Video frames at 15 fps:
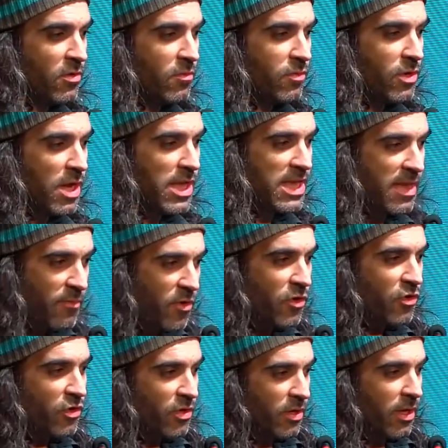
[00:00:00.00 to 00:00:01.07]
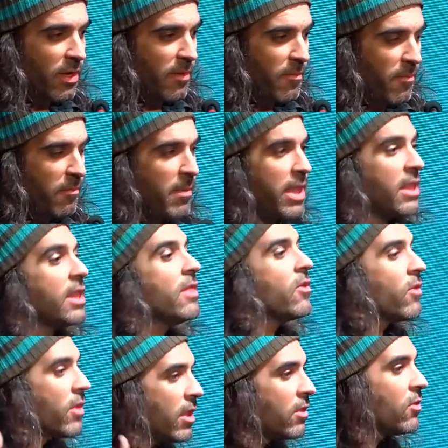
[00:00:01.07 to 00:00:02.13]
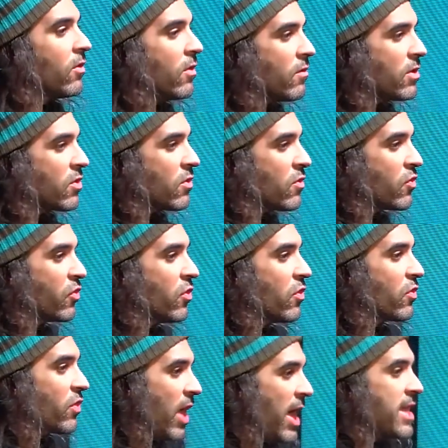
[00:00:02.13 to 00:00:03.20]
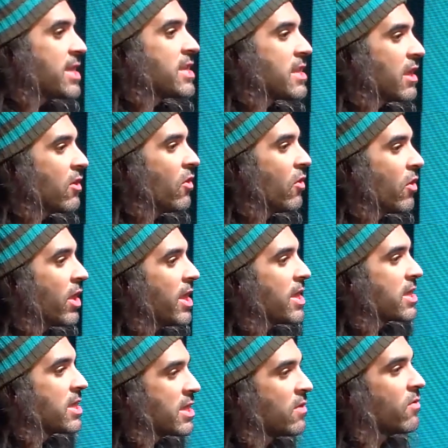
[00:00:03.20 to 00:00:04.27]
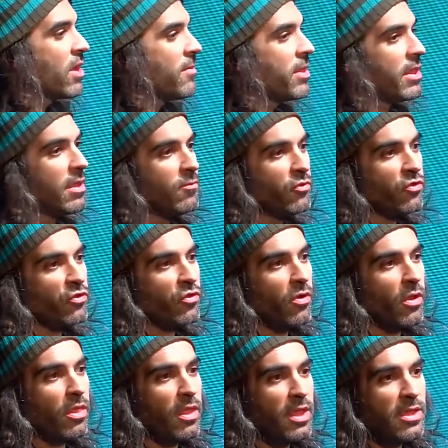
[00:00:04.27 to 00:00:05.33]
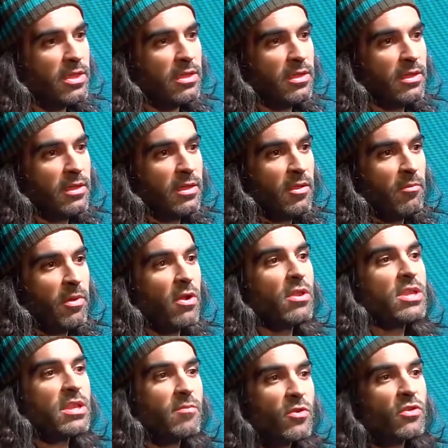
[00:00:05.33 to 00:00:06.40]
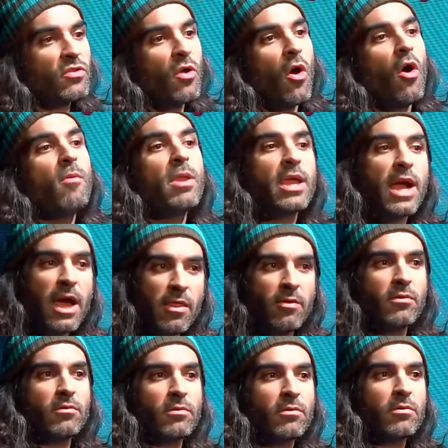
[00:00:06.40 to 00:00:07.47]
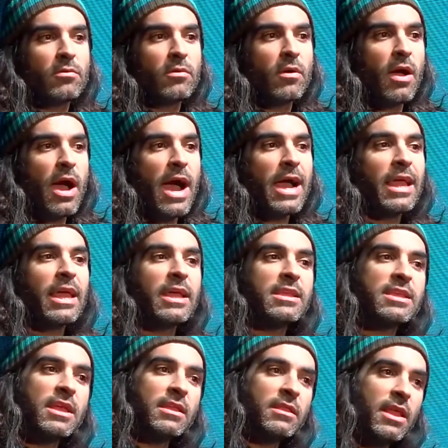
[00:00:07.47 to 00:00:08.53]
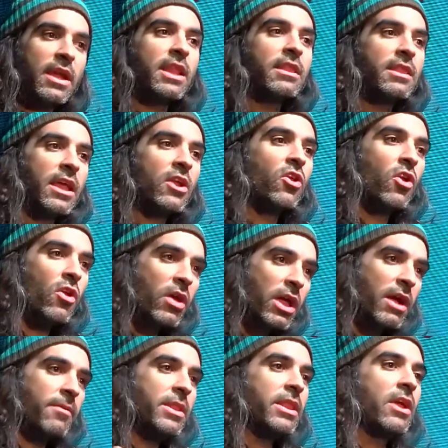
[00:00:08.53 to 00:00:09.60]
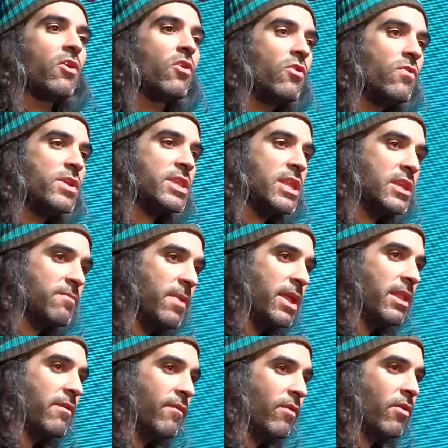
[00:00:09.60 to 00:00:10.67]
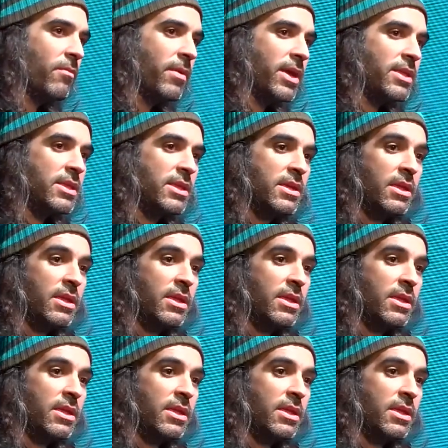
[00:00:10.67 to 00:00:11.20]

pues les hemos metido dentro de nuestros SOCs a esas tecnologías que seguramente muchos conocéis, pero les hemos obligado a que se integren tecnológicamente con nuestras plataformas